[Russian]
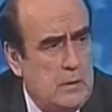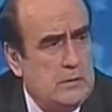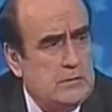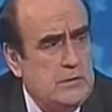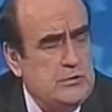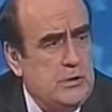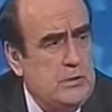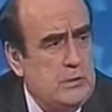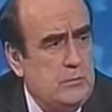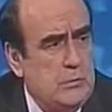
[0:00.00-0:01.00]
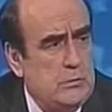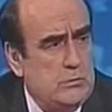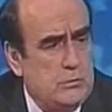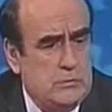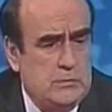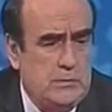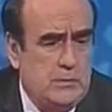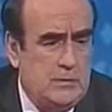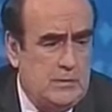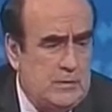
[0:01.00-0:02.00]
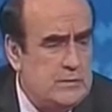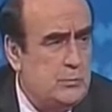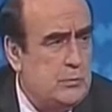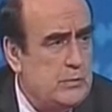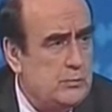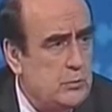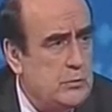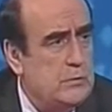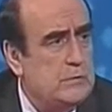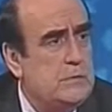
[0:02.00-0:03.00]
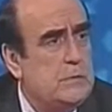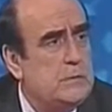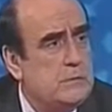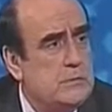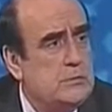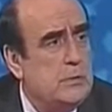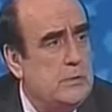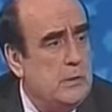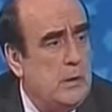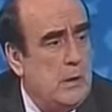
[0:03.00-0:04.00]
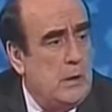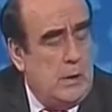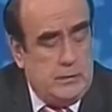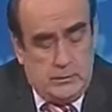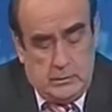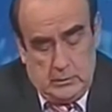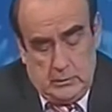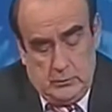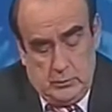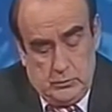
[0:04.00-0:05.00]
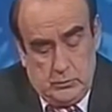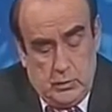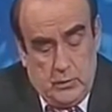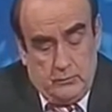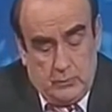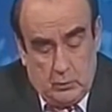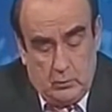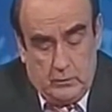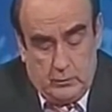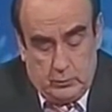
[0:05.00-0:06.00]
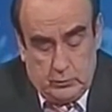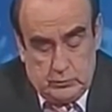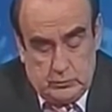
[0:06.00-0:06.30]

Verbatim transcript: значит, они отметят, что сделал. Если у тебя что-то не сделано, значит, они, они так напишут. Второй вопрос,